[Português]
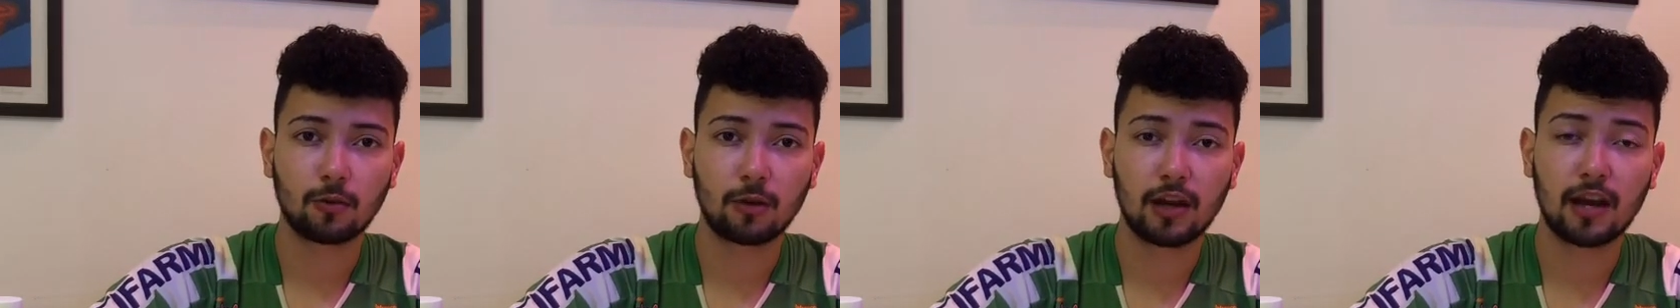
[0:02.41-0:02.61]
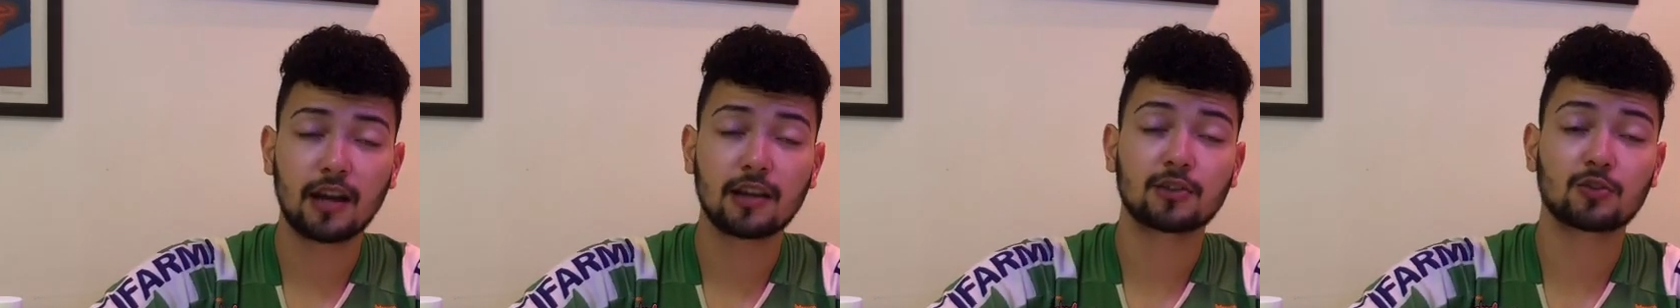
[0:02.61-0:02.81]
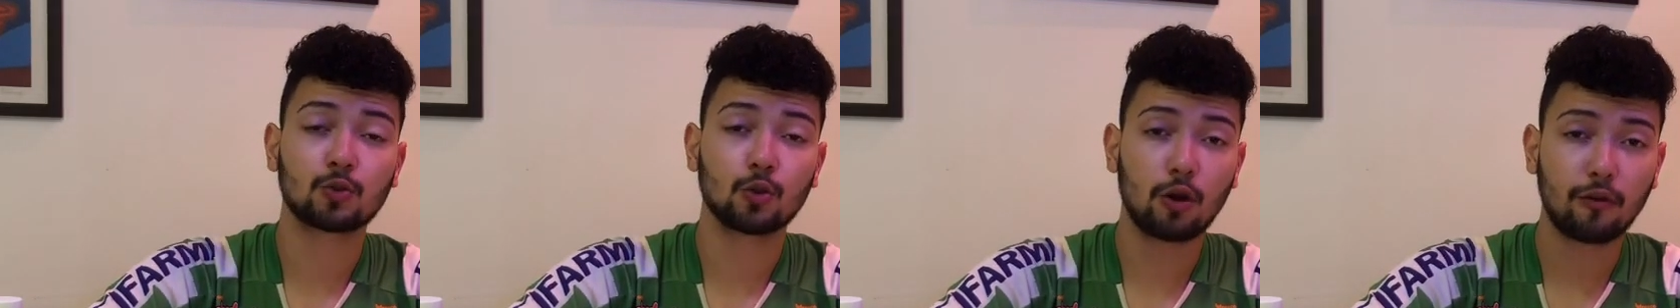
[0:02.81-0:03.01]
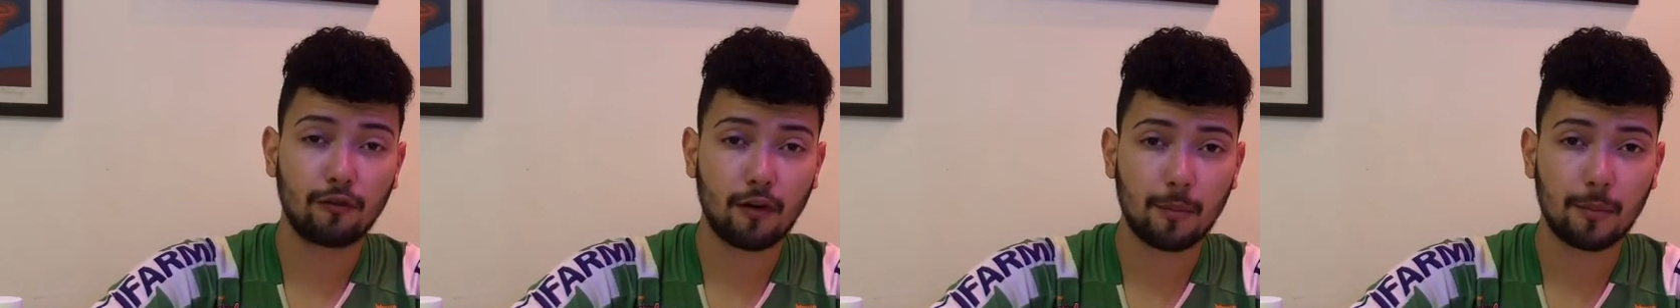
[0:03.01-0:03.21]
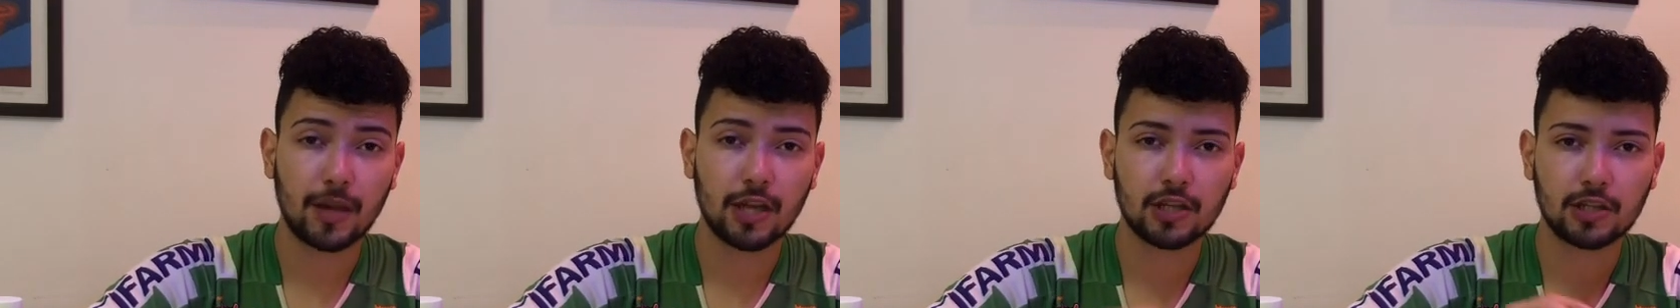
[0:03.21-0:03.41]
Goiás
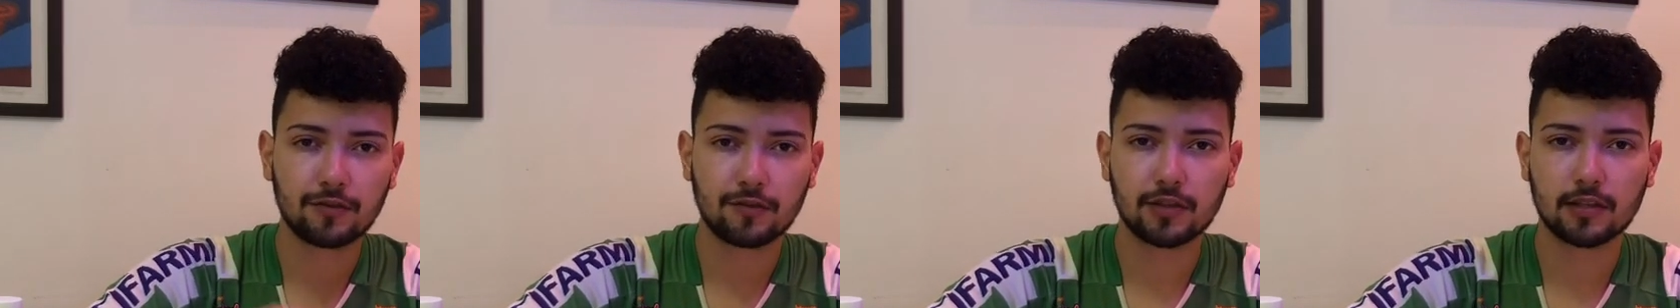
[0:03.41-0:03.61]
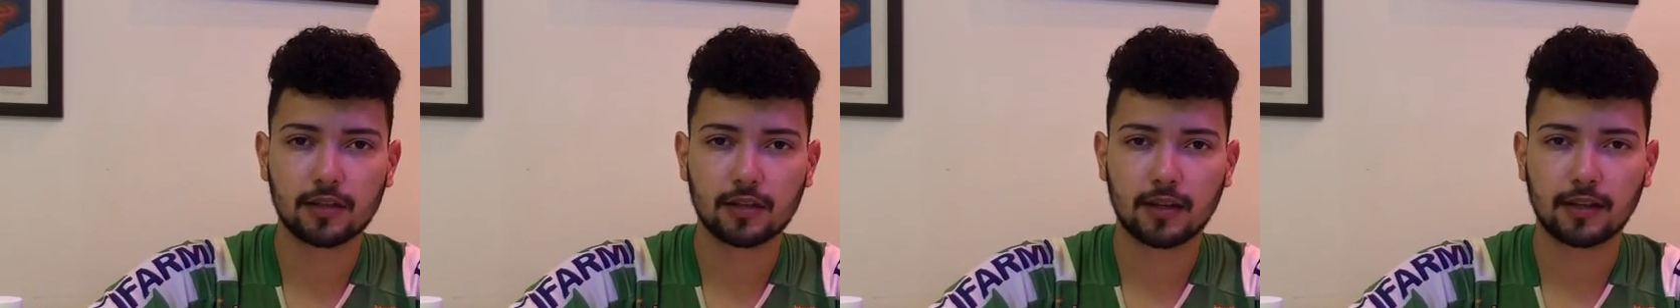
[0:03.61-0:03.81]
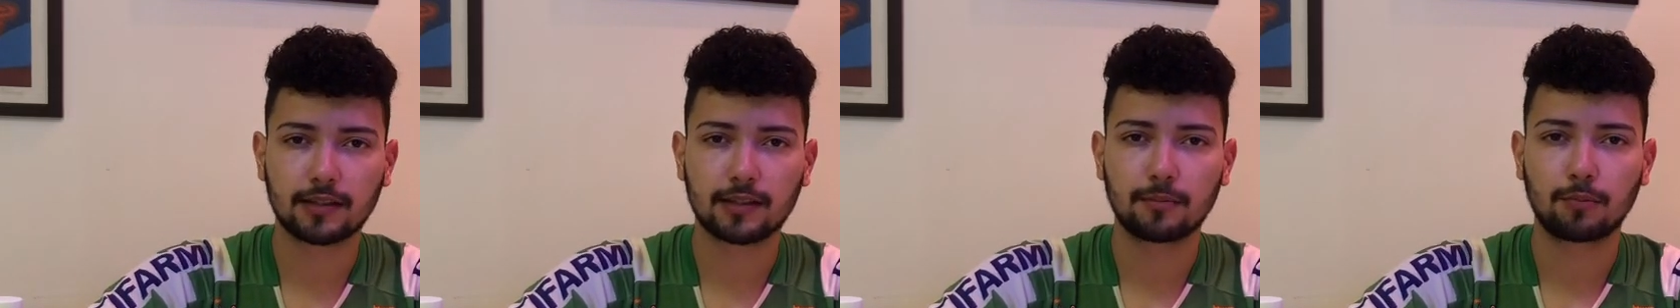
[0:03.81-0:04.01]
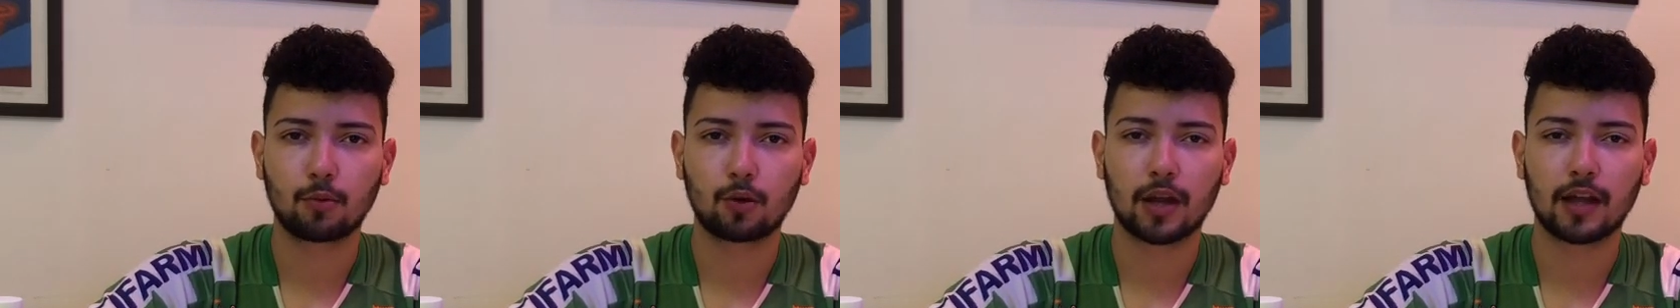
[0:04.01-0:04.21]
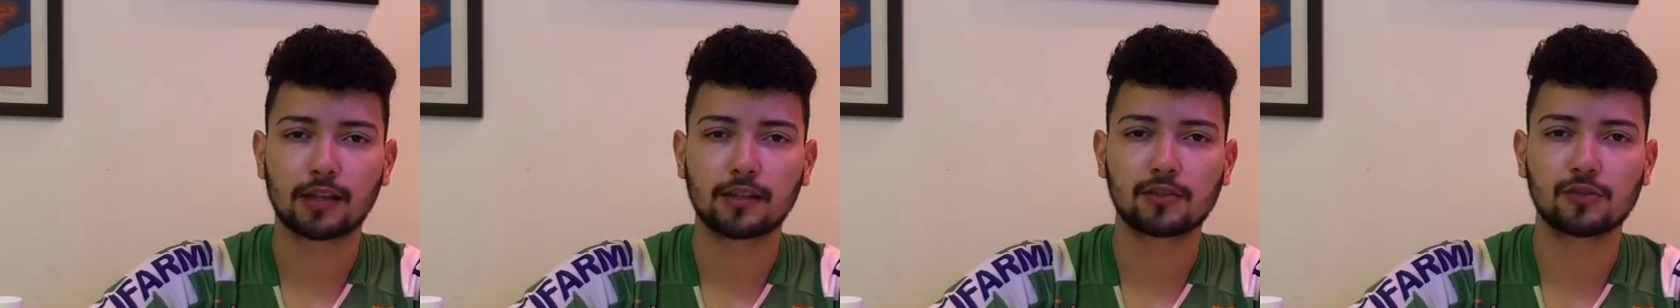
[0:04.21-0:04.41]
novamente visando a
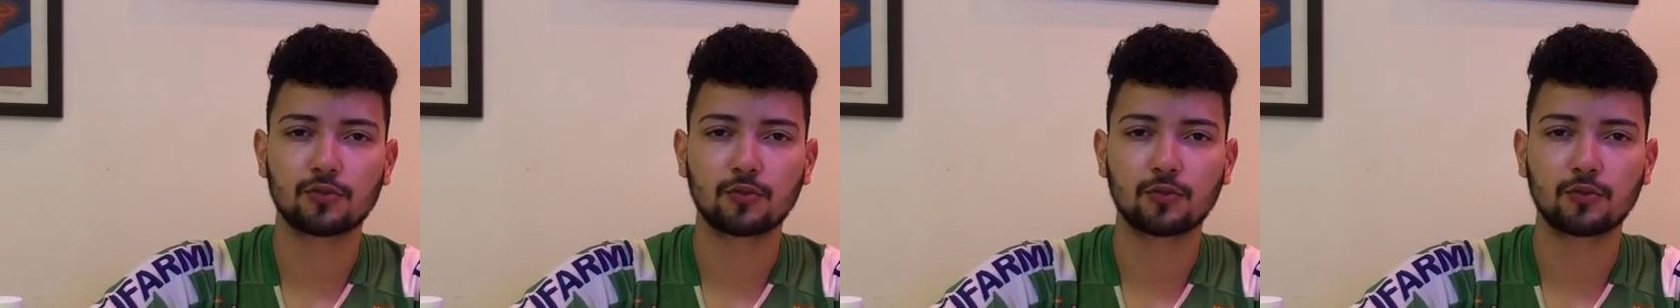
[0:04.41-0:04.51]
temporada de